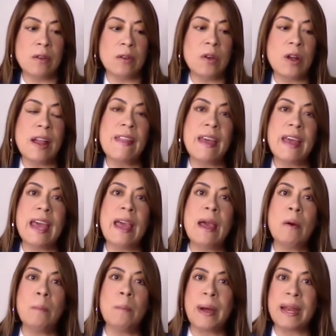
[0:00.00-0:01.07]
Yo le
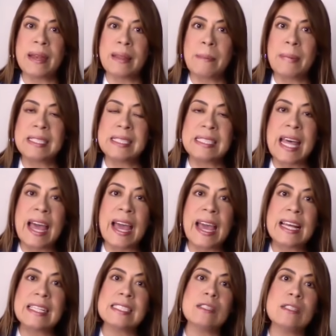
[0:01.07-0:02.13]
dejé un par de
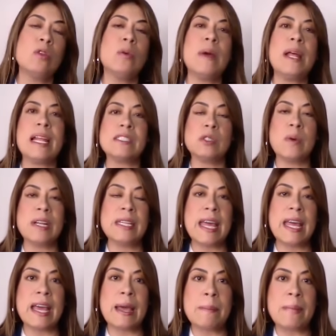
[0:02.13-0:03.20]
mensajes, no tuve la suerte
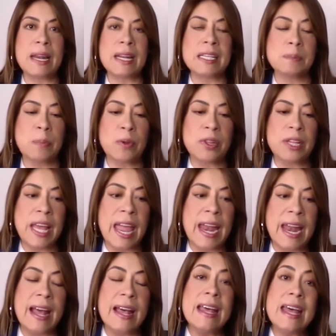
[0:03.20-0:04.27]
de que me
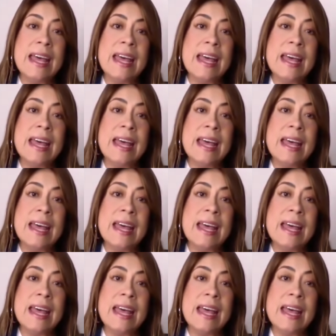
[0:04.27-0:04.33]
respondiera.